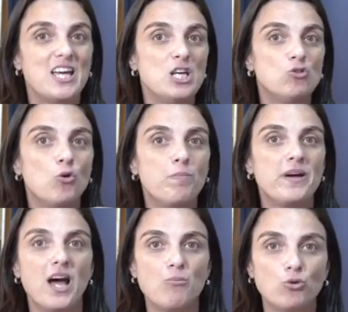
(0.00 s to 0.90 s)
y
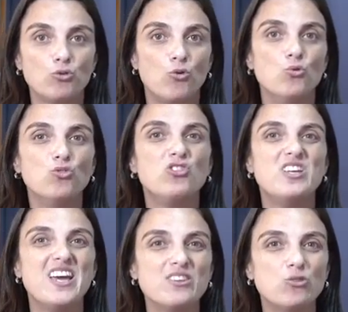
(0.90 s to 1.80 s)
superamos un
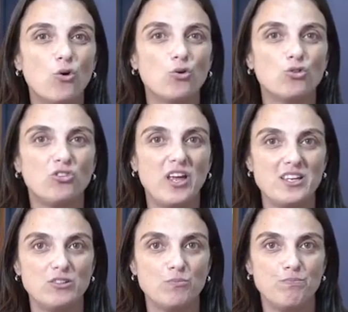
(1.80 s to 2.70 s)

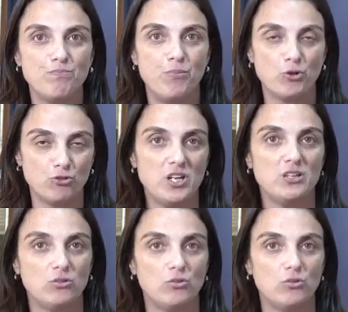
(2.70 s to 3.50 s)
106%.